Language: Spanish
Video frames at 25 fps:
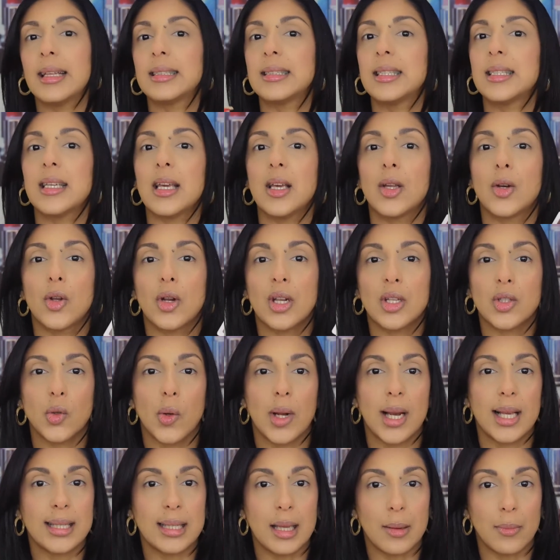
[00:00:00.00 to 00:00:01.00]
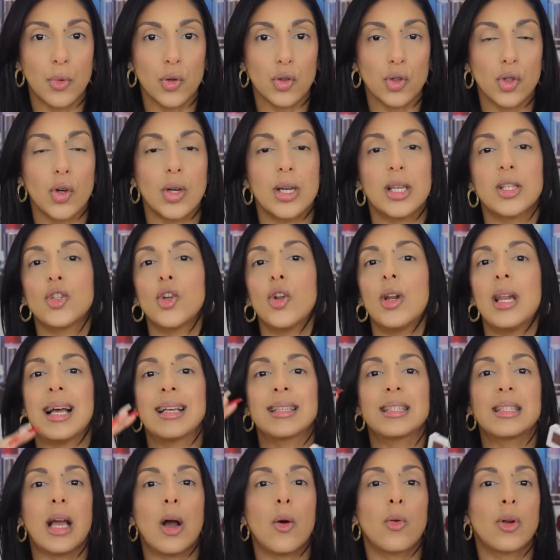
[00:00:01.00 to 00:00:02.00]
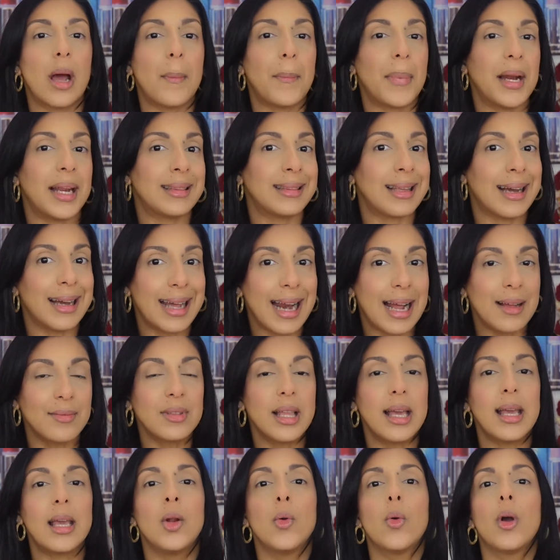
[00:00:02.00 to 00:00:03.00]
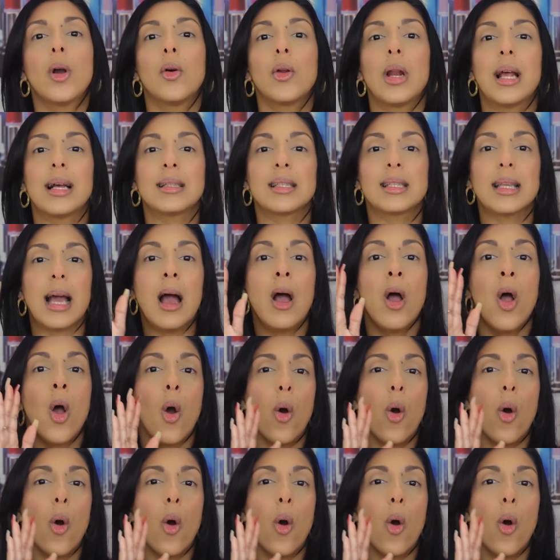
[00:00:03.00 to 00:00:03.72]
Natasha de Nona suele hacer mucho eso, lanza una paleta grande y luego lanza